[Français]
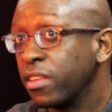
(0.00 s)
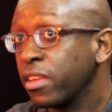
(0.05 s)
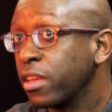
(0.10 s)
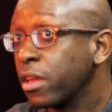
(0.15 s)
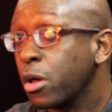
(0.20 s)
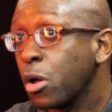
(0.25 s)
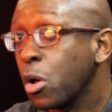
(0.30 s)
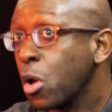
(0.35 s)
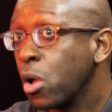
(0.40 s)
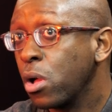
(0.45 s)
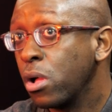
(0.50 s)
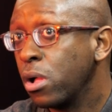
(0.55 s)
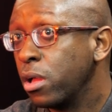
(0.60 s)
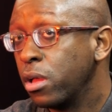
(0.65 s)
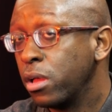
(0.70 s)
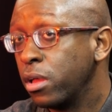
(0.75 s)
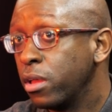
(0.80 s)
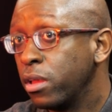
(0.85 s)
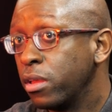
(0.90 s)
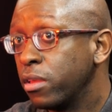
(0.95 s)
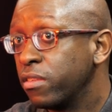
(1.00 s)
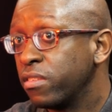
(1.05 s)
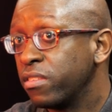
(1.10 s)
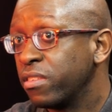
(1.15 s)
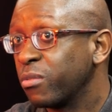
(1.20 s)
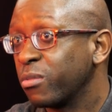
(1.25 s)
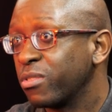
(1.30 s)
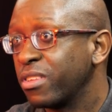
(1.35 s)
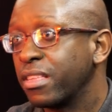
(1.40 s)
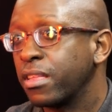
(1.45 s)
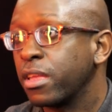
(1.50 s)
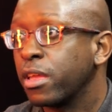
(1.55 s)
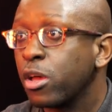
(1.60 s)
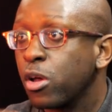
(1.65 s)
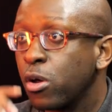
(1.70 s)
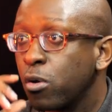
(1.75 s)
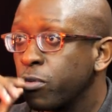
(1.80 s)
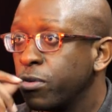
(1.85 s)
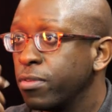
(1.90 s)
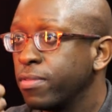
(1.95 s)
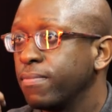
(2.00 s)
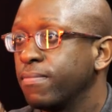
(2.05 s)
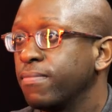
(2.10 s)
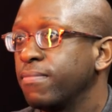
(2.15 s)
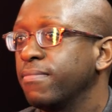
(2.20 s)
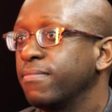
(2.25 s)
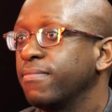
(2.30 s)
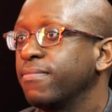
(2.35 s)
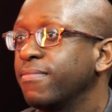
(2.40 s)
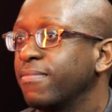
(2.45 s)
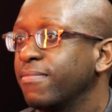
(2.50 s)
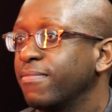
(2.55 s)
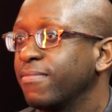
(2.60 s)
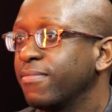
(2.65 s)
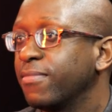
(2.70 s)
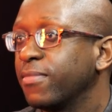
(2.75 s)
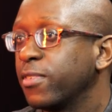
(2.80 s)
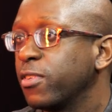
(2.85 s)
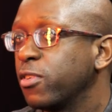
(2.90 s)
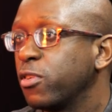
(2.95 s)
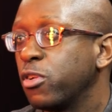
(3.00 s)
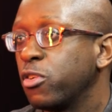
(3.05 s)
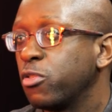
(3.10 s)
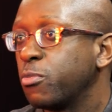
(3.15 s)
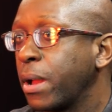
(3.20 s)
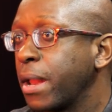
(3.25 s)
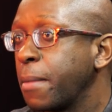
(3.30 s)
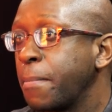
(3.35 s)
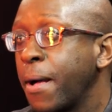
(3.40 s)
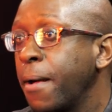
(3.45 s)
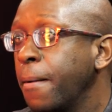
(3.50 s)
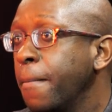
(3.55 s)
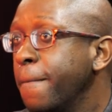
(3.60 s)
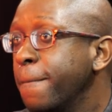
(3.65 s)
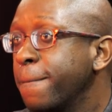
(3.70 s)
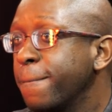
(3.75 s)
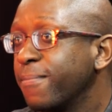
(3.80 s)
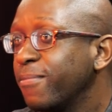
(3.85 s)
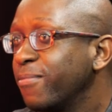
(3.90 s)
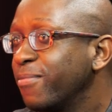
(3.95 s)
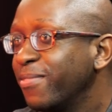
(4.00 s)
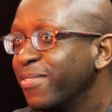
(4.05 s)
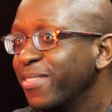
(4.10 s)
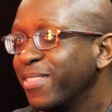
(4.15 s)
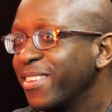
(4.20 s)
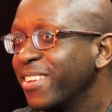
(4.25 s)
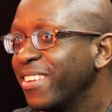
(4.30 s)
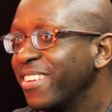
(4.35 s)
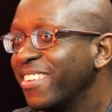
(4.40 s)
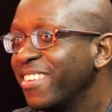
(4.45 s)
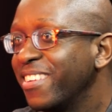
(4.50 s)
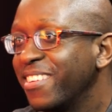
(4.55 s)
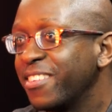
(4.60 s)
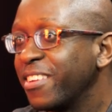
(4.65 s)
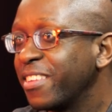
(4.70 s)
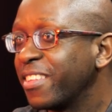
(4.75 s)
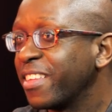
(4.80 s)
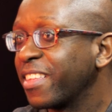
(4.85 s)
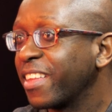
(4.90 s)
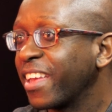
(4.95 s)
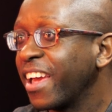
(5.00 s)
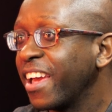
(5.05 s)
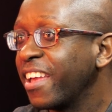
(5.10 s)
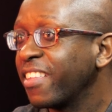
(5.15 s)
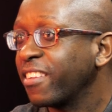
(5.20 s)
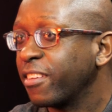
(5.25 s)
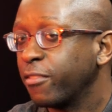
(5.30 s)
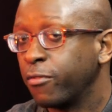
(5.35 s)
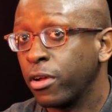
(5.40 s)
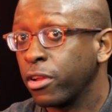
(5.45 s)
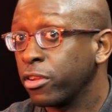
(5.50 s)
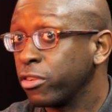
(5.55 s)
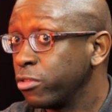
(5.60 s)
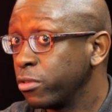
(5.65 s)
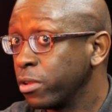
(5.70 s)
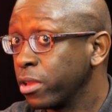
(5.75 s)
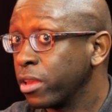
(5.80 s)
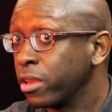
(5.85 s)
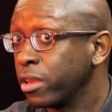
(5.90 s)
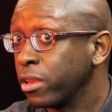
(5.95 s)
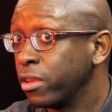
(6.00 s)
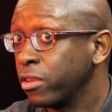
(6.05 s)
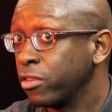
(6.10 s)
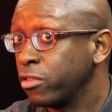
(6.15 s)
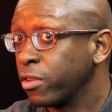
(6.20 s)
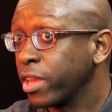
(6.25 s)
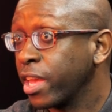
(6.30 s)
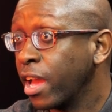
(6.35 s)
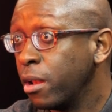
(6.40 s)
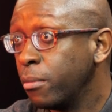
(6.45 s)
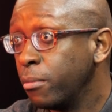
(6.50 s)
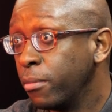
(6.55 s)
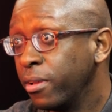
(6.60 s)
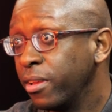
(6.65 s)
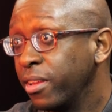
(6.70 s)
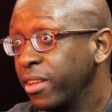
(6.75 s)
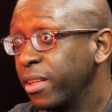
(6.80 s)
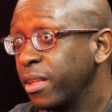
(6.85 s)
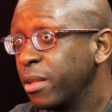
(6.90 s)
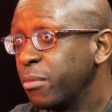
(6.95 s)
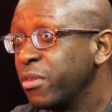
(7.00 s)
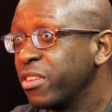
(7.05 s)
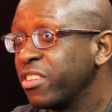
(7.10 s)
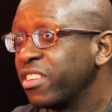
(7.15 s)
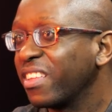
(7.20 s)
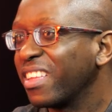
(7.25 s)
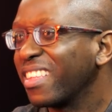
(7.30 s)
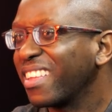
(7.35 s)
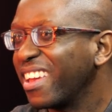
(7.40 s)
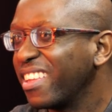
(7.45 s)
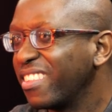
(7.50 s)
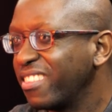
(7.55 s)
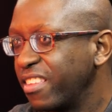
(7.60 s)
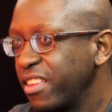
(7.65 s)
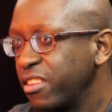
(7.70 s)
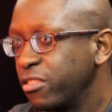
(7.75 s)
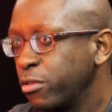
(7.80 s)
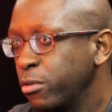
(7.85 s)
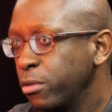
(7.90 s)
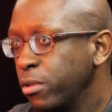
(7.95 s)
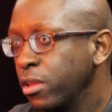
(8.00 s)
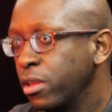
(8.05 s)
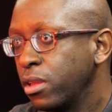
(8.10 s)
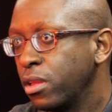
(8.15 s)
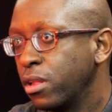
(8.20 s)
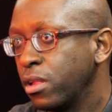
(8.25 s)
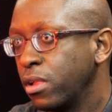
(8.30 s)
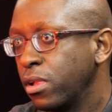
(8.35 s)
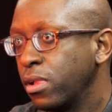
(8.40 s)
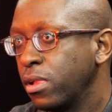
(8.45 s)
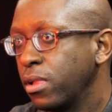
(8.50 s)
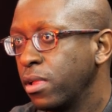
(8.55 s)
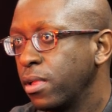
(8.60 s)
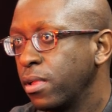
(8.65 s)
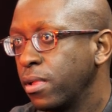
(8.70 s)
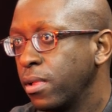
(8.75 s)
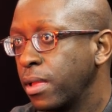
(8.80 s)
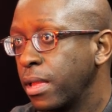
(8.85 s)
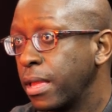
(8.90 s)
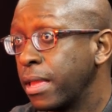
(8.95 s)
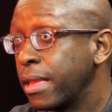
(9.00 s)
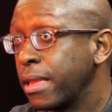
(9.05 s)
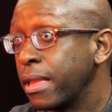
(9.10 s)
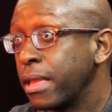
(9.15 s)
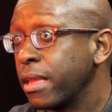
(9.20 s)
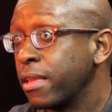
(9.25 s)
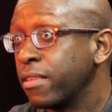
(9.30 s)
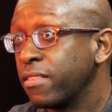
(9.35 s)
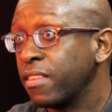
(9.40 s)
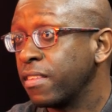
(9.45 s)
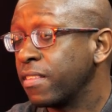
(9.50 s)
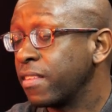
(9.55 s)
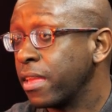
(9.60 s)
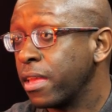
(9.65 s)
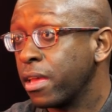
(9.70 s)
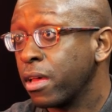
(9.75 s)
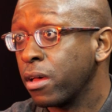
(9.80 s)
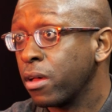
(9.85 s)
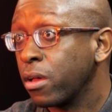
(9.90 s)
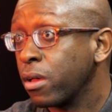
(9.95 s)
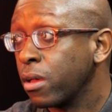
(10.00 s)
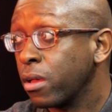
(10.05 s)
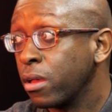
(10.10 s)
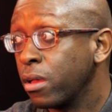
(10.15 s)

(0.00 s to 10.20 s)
c'était, sinon c'était, je parlais pas. j'étais très, enfin, je suis, je suis calme, mais j'étais très taiseux. Et c'était,